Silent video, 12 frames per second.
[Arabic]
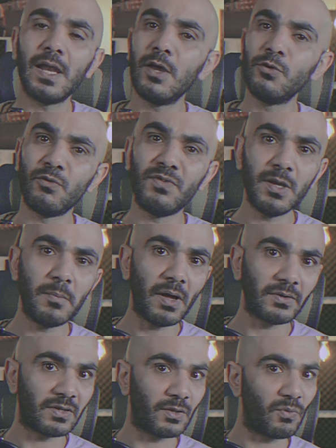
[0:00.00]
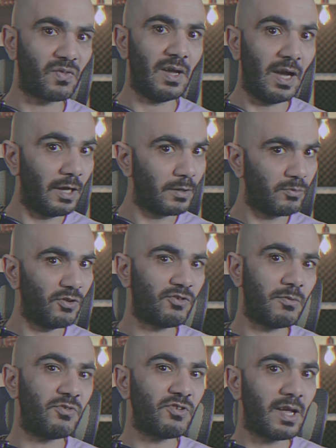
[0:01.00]
لانه في بعض التوزيعات
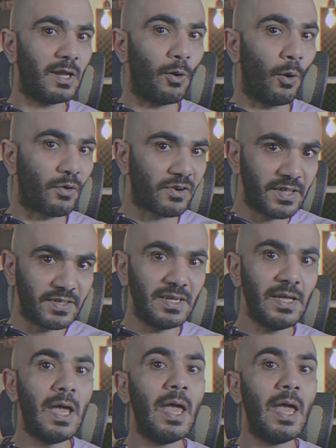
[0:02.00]
بتيجي بشكل اوريدي